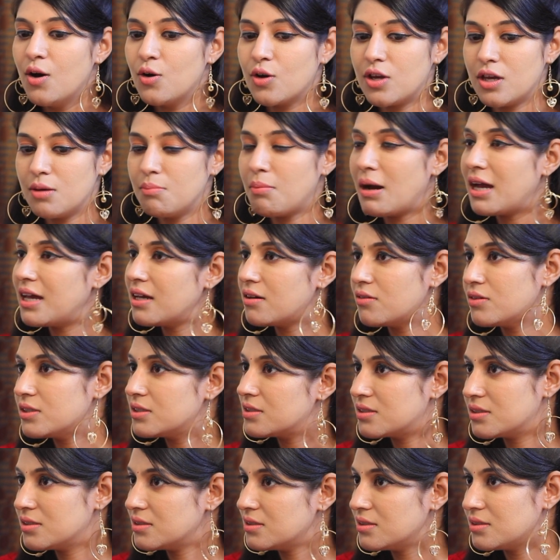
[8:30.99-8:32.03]
ஓகே பைக்
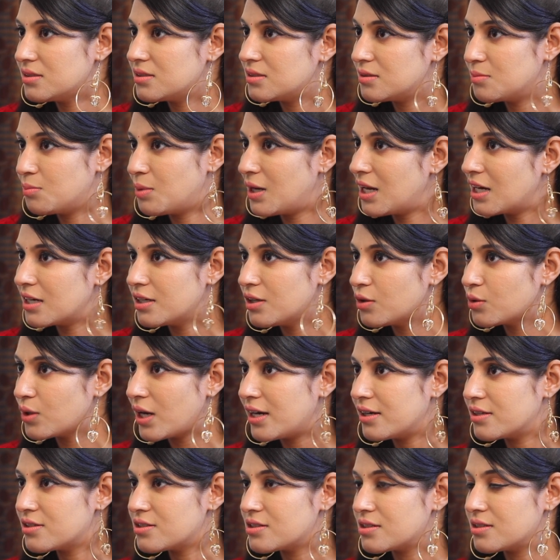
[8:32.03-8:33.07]
வந்துட்டு பிரேக் டவுன்
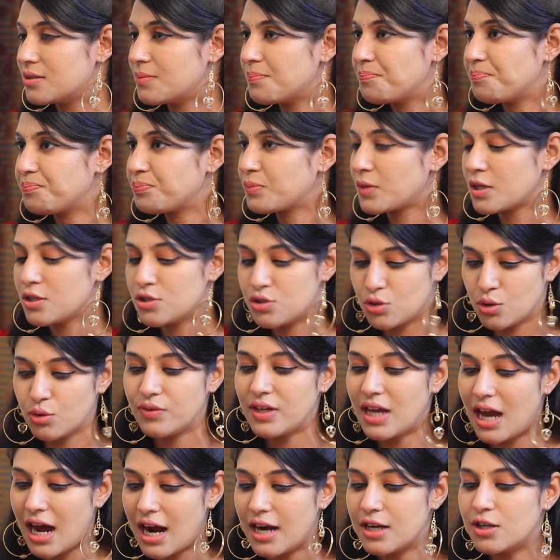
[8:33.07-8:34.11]
ஆகிடுச்சு ஸோ
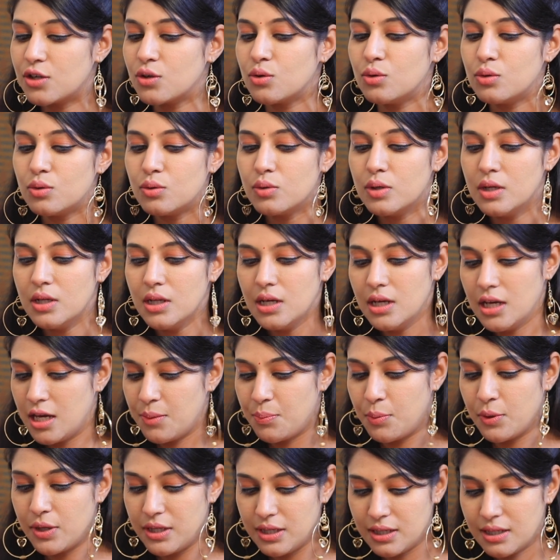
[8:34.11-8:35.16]
வி ஹேட் டு
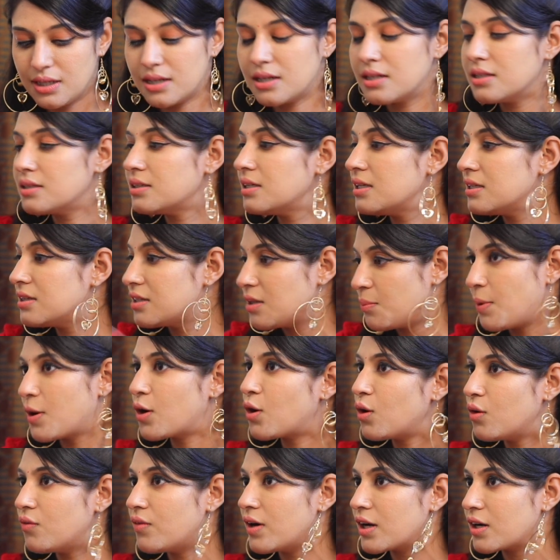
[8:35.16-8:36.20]
இப்போ இங்கேருந்து இந்த
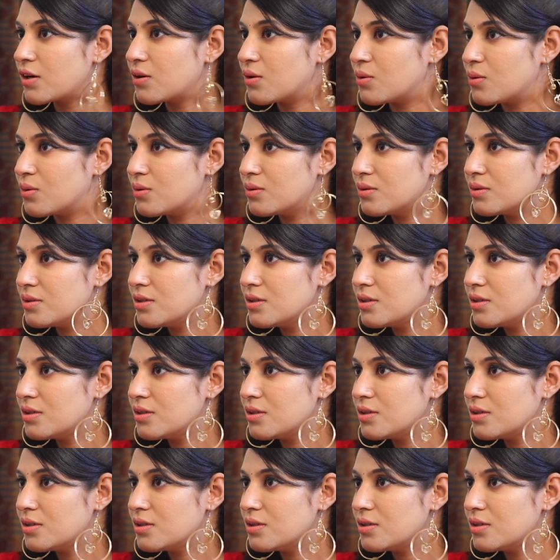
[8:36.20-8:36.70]
பக்கம் வரணும்